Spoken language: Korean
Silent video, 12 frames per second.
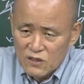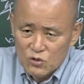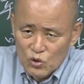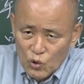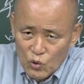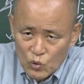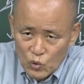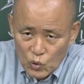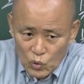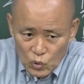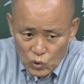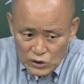이
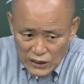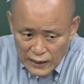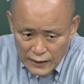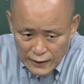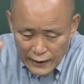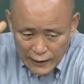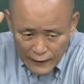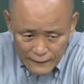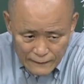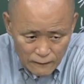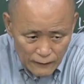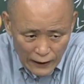초구장에
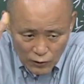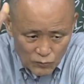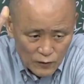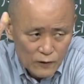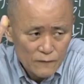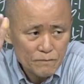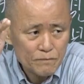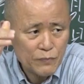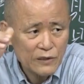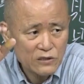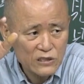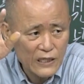이걸 해놓으면
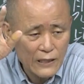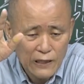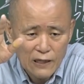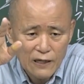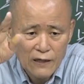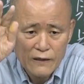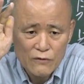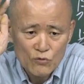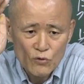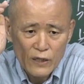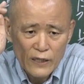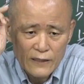
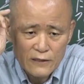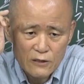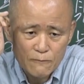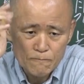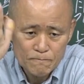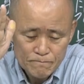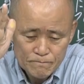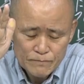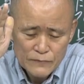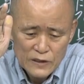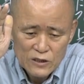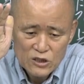베스트셀러권에
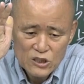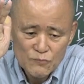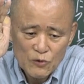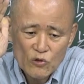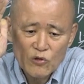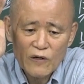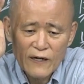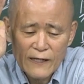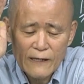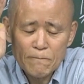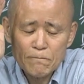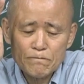10위권
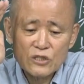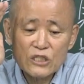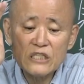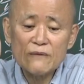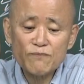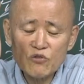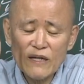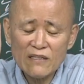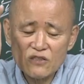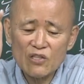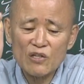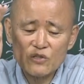안에 진입도
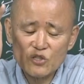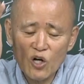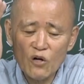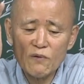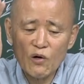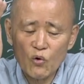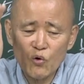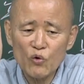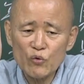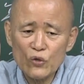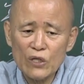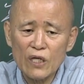했어요. 처음에
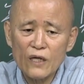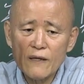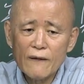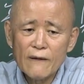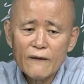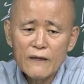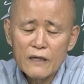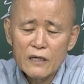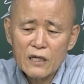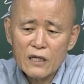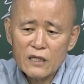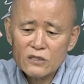5위,
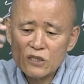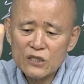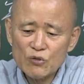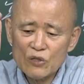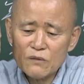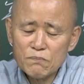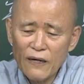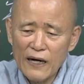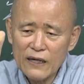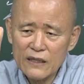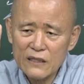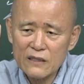7위,
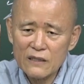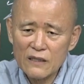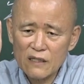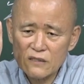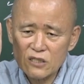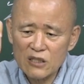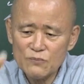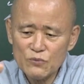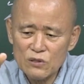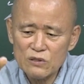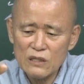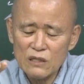8위 그러다가
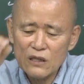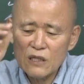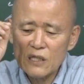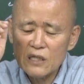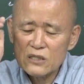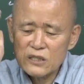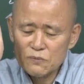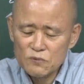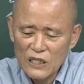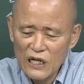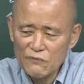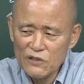10위,
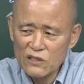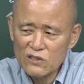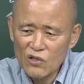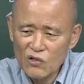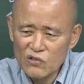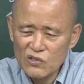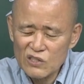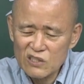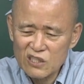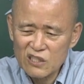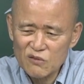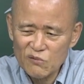13위 떨어지니
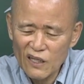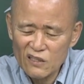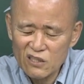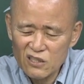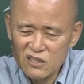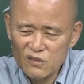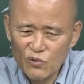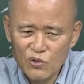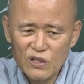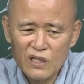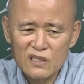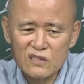지금 한
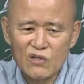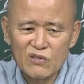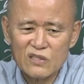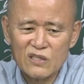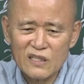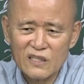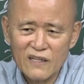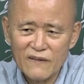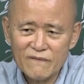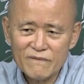25위까지 떨어진 것 같아요.